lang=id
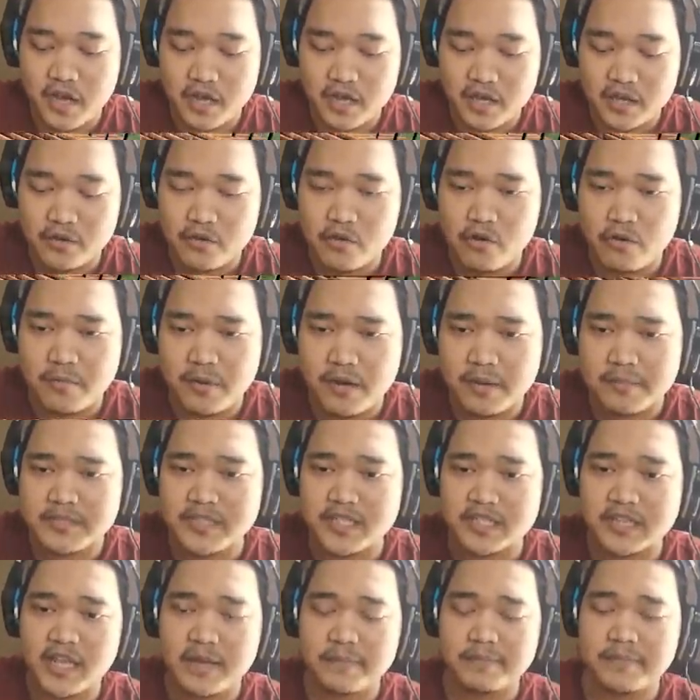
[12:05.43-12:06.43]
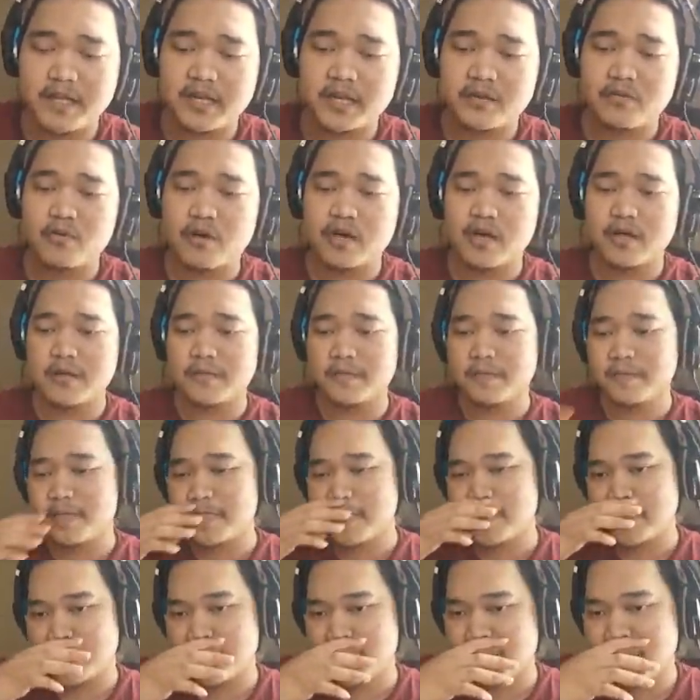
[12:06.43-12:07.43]
Ah, kok malah chat M tadi gua?
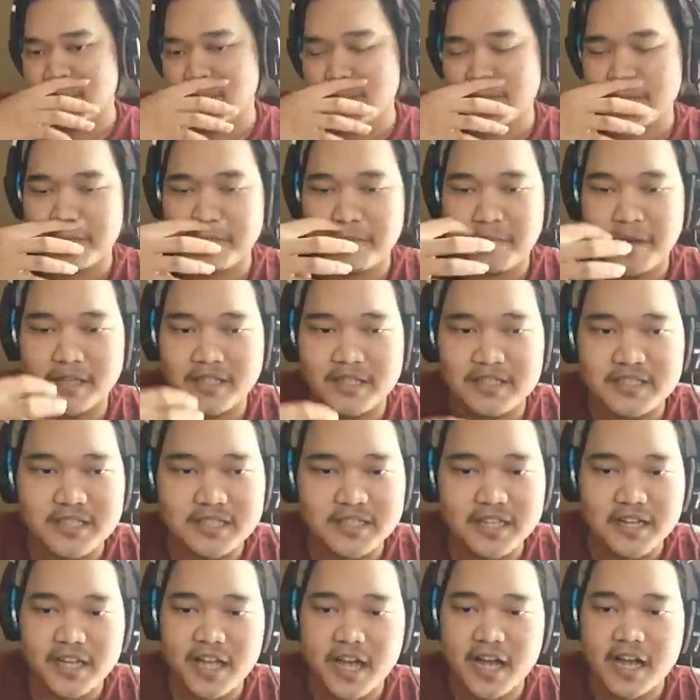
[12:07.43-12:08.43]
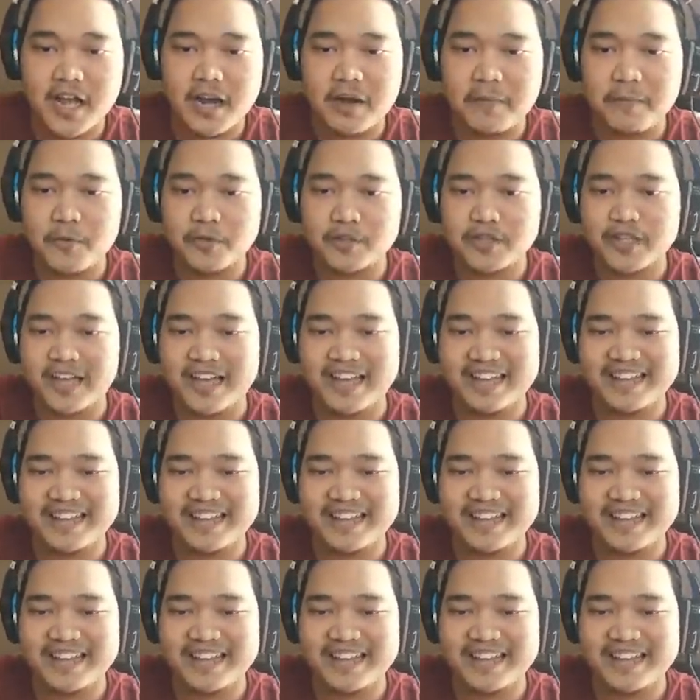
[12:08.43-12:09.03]
Atasan tadi agak lemot ya.